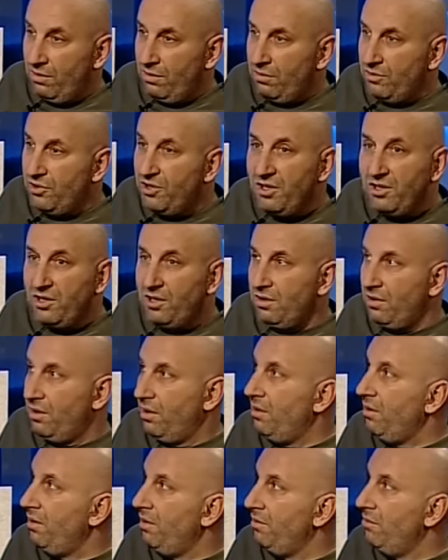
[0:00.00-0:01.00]
Женщина,
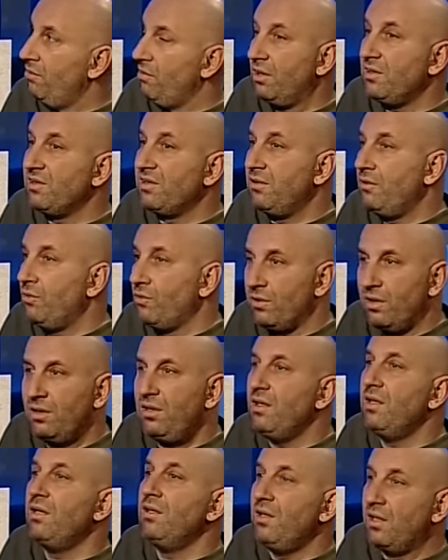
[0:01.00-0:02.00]
она, ну, как слон, она
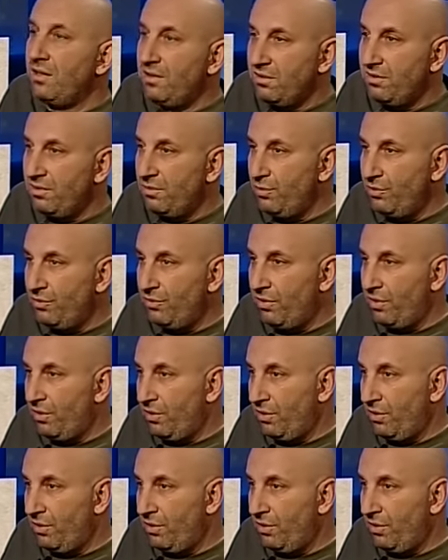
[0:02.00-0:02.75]
никогда не забывает.